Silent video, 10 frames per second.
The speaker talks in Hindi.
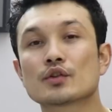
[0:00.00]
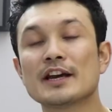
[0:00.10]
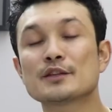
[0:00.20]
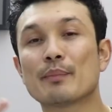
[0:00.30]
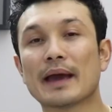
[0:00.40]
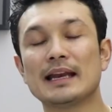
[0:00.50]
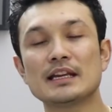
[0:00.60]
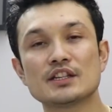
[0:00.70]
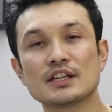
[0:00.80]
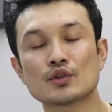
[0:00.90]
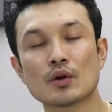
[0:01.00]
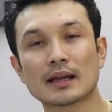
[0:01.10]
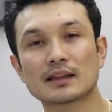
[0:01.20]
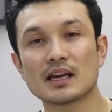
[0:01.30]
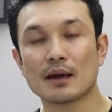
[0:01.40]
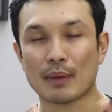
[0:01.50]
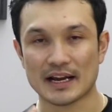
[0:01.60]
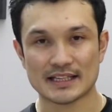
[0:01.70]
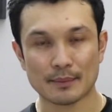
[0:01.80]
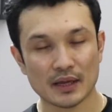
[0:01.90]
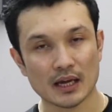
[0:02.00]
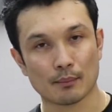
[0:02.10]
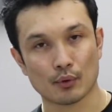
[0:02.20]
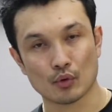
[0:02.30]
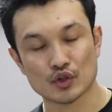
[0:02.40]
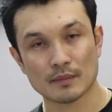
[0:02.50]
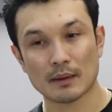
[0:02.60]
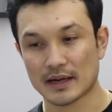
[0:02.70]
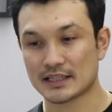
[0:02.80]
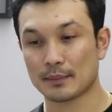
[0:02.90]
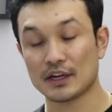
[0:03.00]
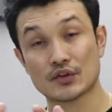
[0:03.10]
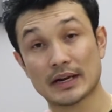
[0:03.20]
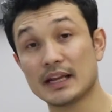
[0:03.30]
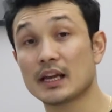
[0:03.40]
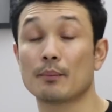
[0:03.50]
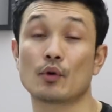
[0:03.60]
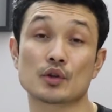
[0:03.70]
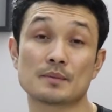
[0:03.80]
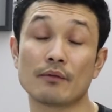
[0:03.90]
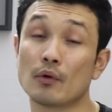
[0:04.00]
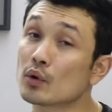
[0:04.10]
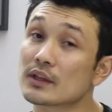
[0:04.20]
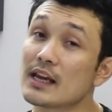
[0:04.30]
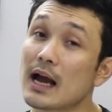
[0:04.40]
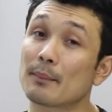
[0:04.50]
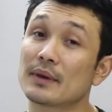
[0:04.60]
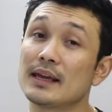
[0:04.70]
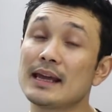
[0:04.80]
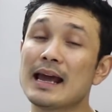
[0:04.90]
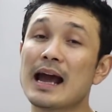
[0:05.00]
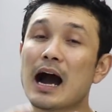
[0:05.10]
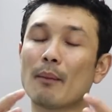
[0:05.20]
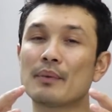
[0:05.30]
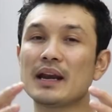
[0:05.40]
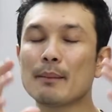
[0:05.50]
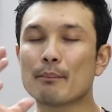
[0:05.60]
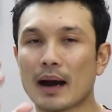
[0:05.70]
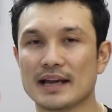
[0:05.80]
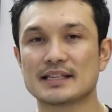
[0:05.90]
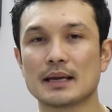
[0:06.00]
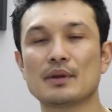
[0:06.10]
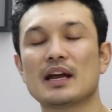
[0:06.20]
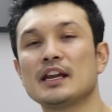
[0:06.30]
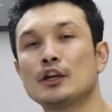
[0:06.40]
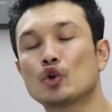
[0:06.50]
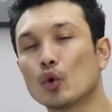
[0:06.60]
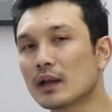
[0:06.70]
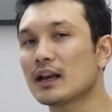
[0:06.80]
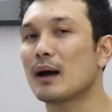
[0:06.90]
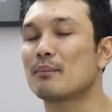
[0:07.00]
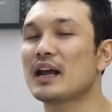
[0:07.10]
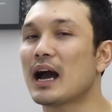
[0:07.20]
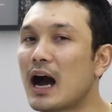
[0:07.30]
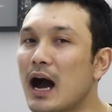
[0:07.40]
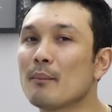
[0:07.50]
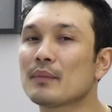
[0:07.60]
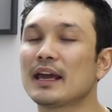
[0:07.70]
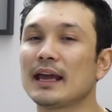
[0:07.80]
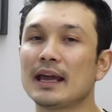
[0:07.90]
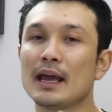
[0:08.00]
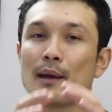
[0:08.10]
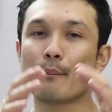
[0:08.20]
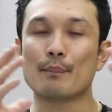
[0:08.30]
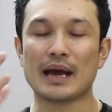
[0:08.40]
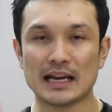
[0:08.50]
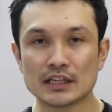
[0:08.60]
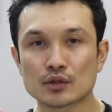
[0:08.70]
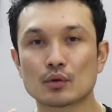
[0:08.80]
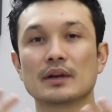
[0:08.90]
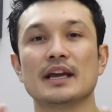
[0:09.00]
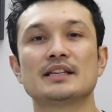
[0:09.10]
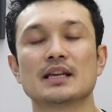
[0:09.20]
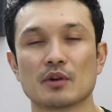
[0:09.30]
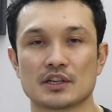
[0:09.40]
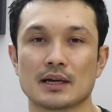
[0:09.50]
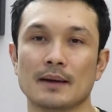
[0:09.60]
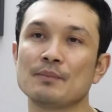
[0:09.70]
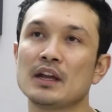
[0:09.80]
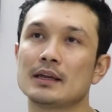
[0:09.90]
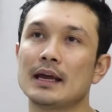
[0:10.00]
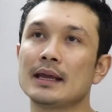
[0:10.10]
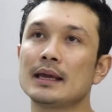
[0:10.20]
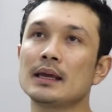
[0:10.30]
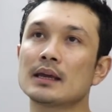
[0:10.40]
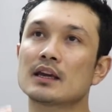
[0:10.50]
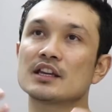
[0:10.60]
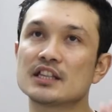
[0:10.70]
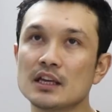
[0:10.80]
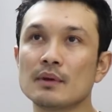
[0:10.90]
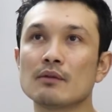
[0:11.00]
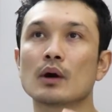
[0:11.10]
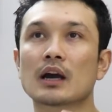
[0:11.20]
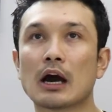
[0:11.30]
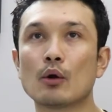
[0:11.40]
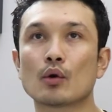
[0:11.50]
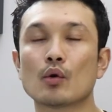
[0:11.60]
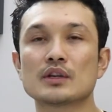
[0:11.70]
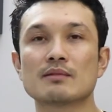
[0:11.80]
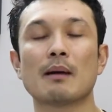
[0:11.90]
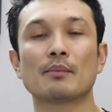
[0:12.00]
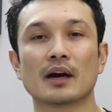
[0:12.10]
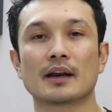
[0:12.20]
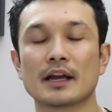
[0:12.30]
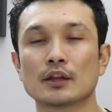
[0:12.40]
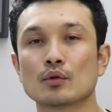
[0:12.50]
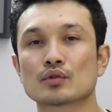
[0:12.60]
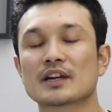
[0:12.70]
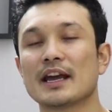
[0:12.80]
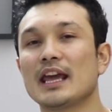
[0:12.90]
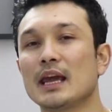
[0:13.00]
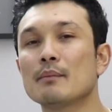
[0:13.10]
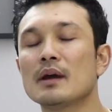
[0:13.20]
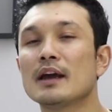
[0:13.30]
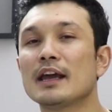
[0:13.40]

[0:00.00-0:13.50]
सो so गाइस पहली चीज़ जो आती है बाइसेप के अप्रोच में बाइसेप की ट्रेनिंग के अप्रोच में वो होती है आपकी अपने बाइसेप यानी टोटल अपने आर्म के बैलेंस को नहीं समझना यानी कि किसी भी वर्कआउट को जब आप कर रहे हैं तो उसका एम